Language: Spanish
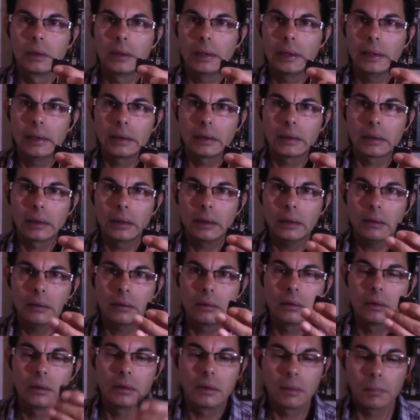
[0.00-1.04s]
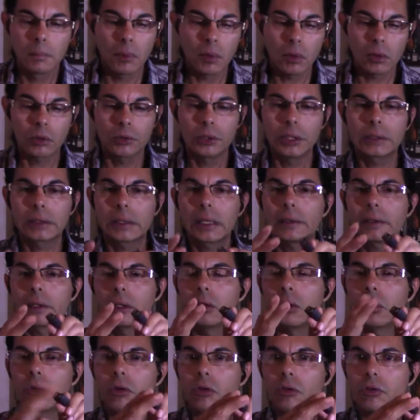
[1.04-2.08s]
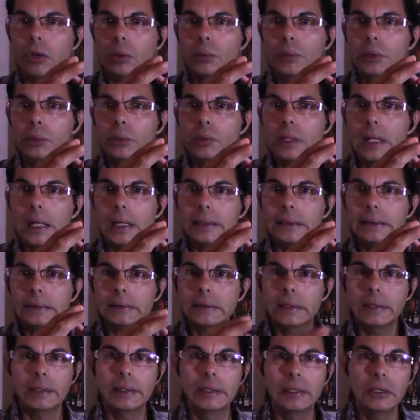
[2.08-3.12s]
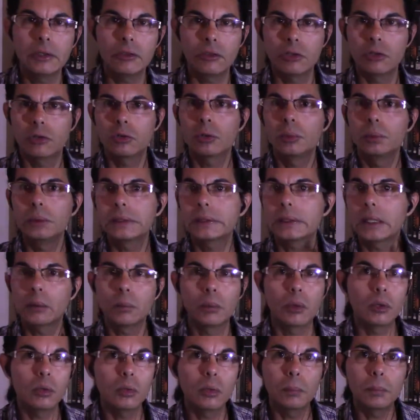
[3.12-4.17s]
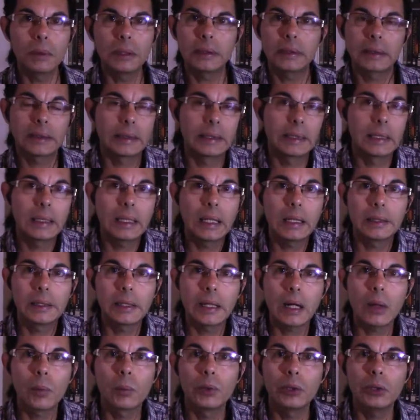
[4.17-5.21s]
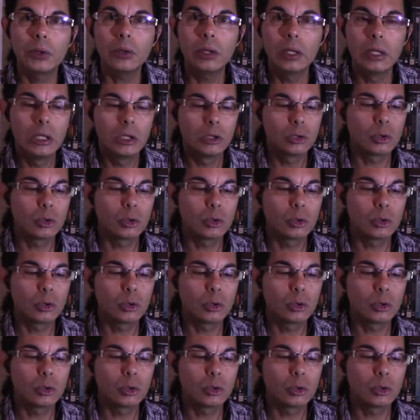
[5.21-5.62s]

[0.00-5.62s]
este Vos conectaste los dos auriculares y si subís el volumen general de audio,